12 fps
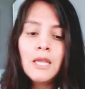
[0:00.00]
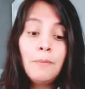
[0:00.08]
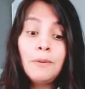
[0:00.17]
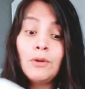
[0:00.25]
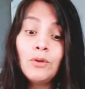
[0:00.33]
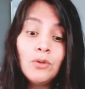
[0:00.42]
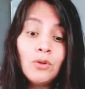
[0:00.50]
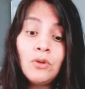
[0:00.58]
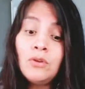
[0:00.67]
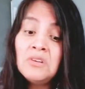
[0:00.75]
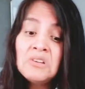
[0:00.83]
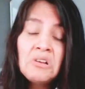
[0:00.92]
Pero
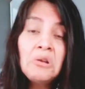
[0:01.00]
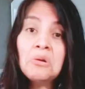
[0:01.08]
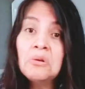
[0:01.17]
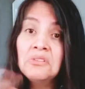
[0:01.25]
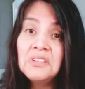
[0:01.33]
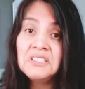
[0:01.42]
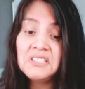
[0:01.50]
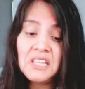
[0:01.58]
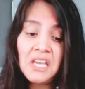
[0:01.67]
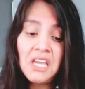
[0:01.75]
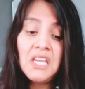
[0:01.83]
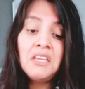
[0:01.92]
no, lo
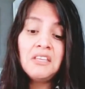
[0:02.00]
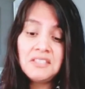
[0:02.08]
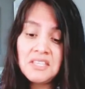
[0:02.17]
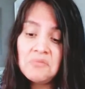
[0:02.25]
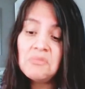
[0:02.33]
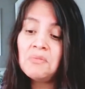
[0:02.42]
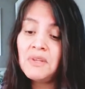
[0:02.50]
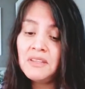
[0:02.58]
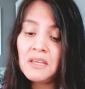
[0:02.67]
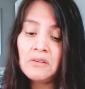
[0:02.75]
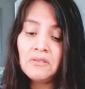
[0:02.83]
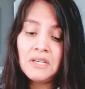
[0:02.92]
contesté y sí me
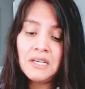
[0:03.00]
mandaron